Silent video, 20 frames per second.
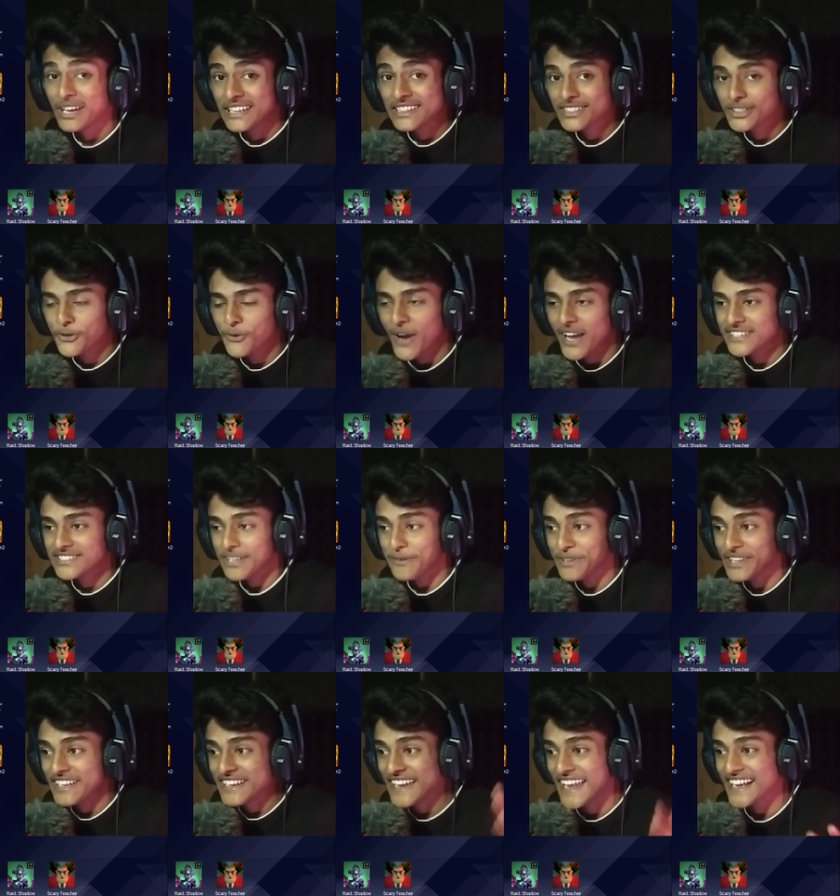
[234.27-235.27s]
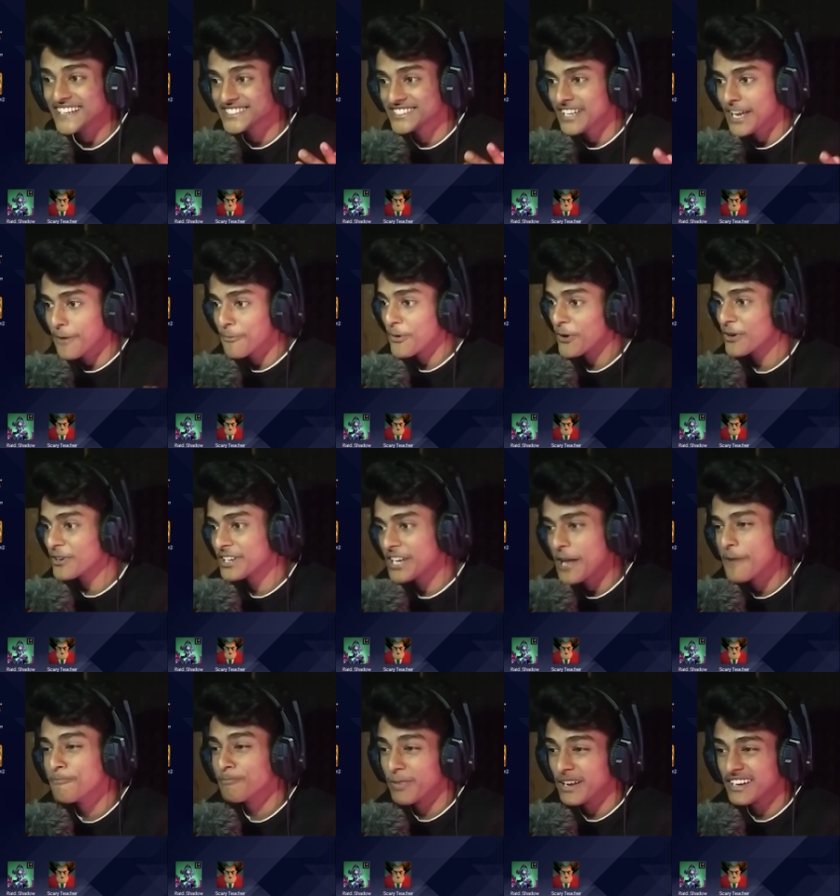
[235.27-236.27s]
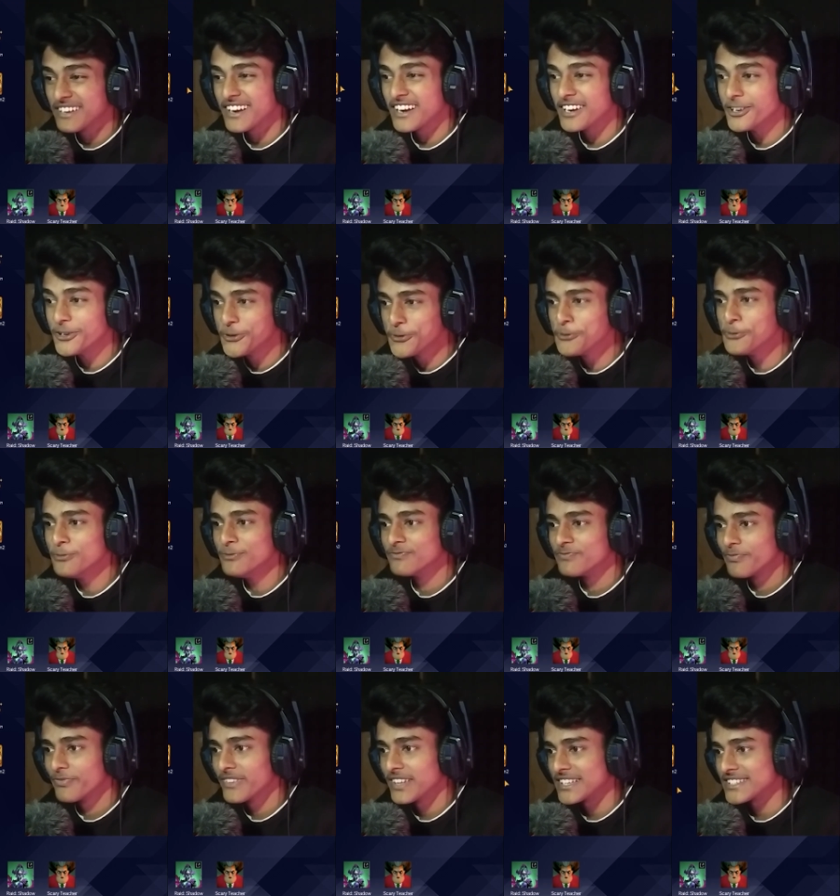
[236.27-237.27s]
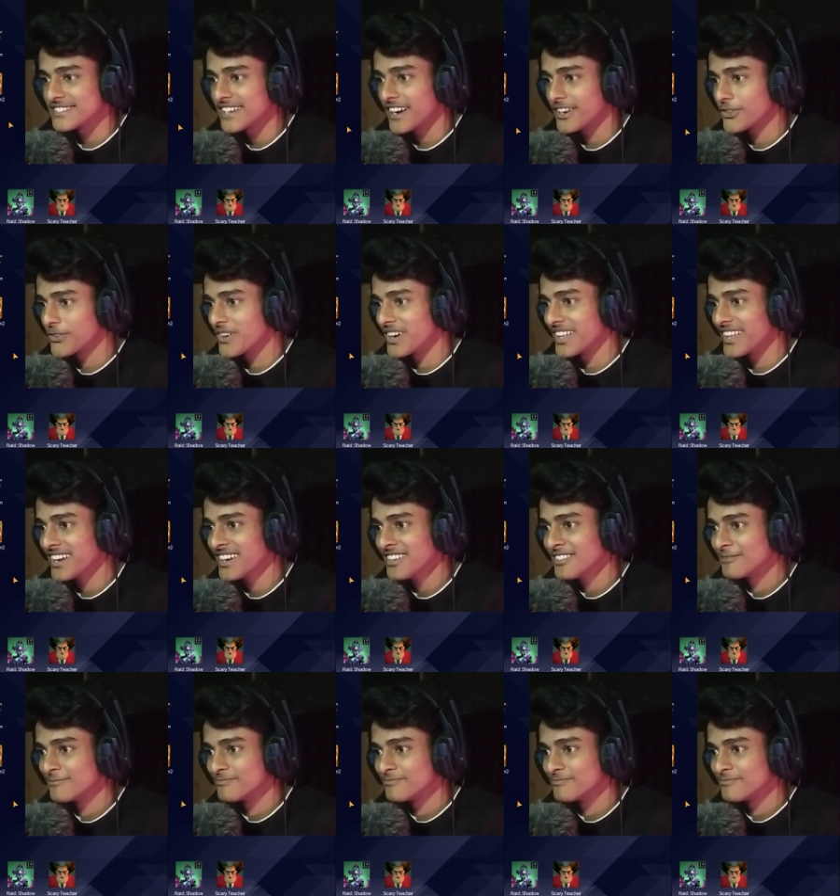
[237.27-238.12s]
ওয়েল তো গাইস আমাদের নেক্সট গেম হলো টেম্পল রান টু স্টার্ট করা যাক